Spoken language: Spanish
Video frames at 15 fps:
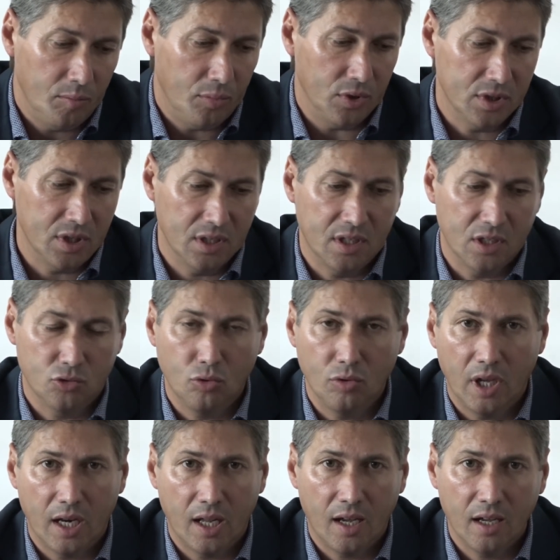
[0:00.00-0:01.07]
pues se
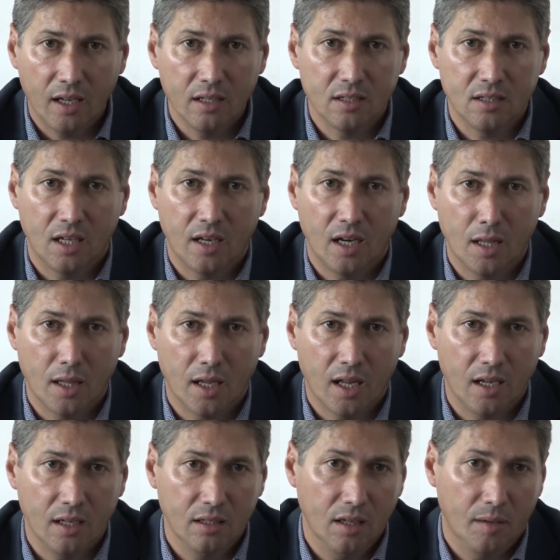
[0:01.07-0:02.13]
estudiará y se
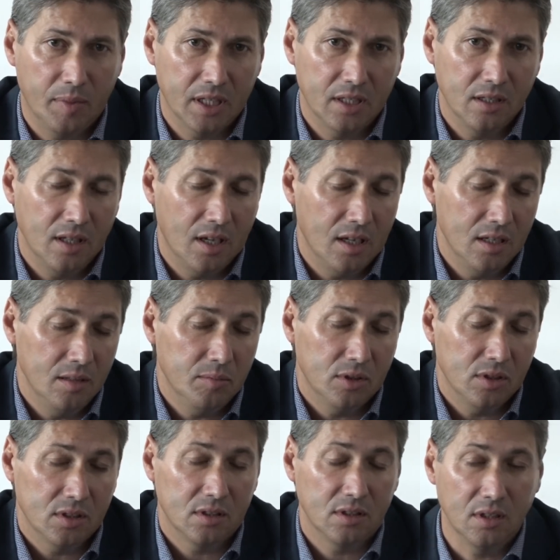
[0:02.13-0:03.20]
analizará y a partir de ahí
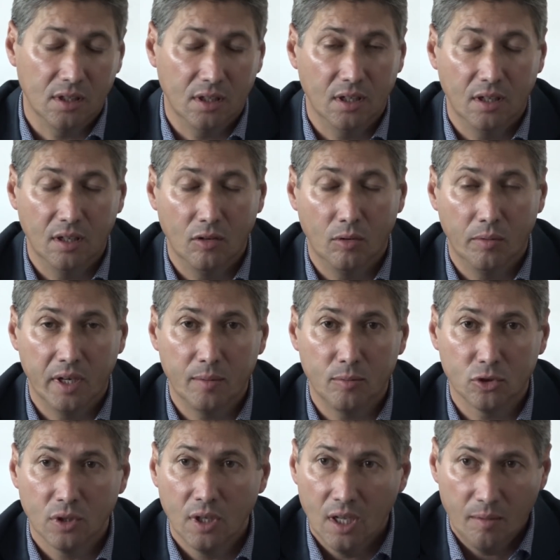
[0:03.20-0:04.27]
pues eh, lo
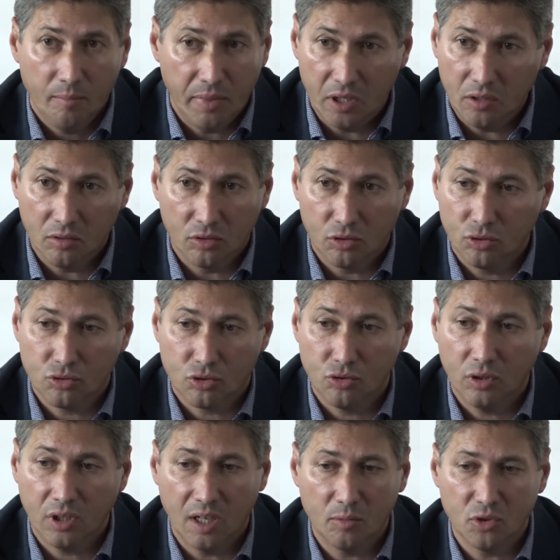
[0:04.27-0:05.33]
veremos. Pero nosotros
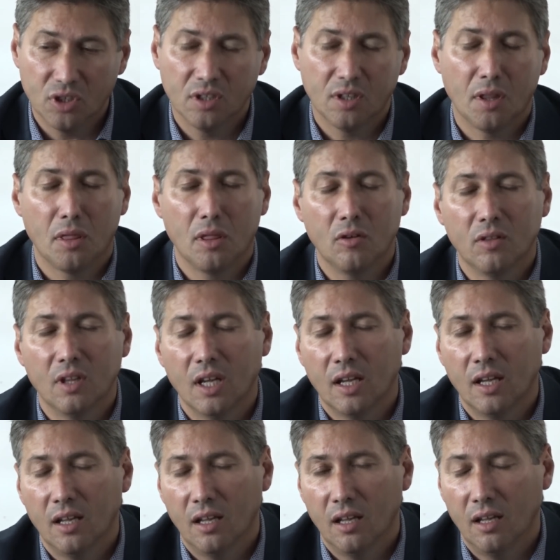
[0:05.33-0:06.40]
no tenemos intención de
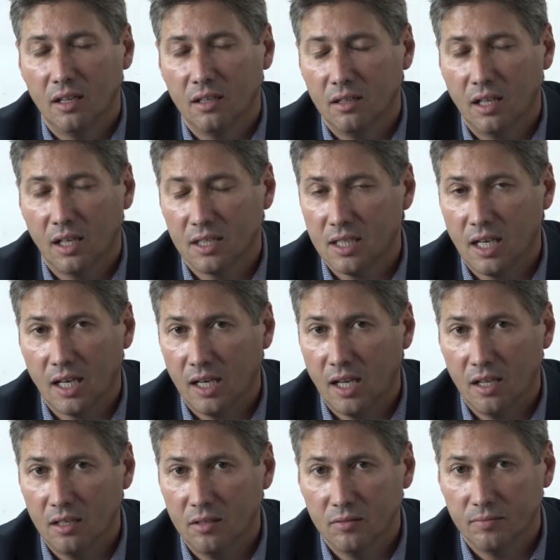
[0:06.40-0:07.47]
que, salga
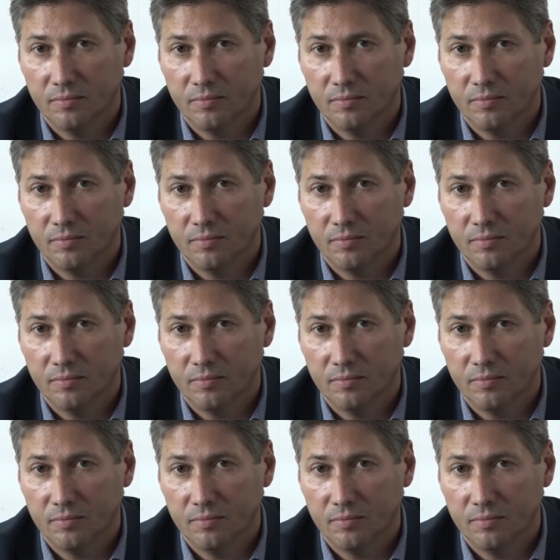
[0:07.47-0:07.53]
nadie.